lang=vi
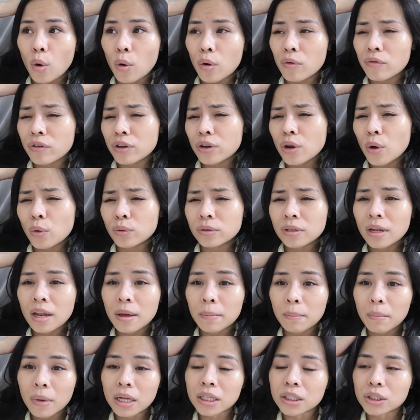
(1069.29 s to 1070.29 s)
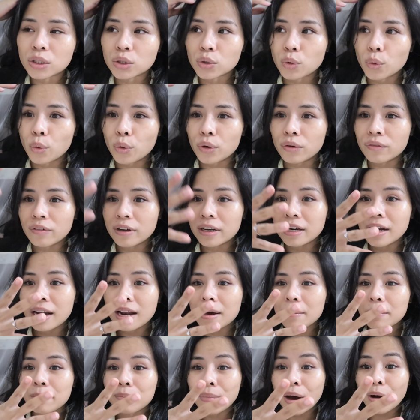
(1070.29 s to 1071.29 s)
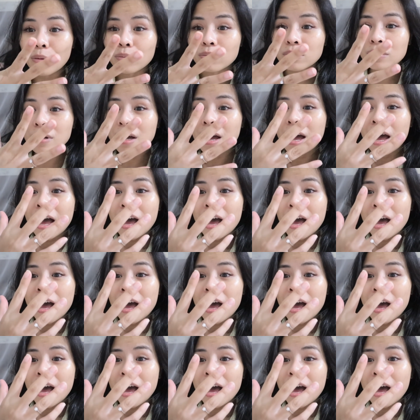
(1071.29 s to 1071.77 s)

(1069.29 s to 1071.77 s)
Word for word: Bởi vì đầu rất là bẩn rồi. Và đi làm móng.